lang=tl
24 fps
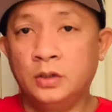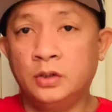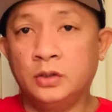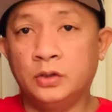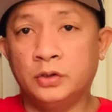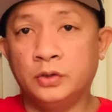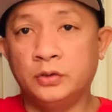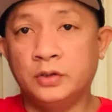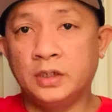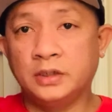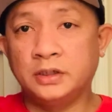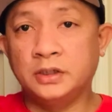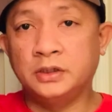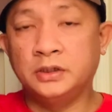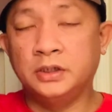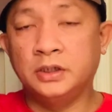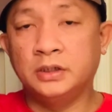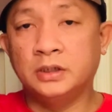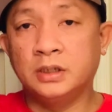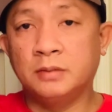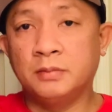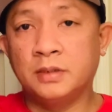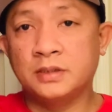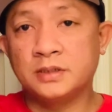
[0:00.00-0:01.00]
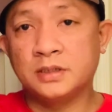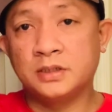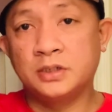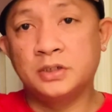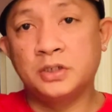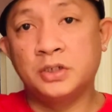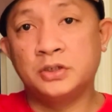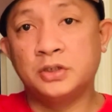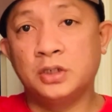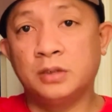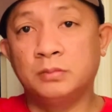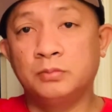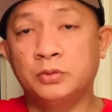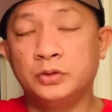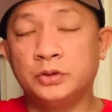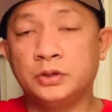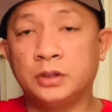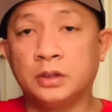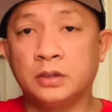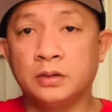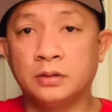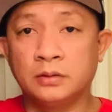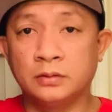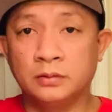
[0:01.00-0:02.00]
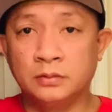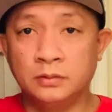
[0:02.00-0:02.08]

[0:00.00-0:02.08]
United Kingdom as an industrial butcher.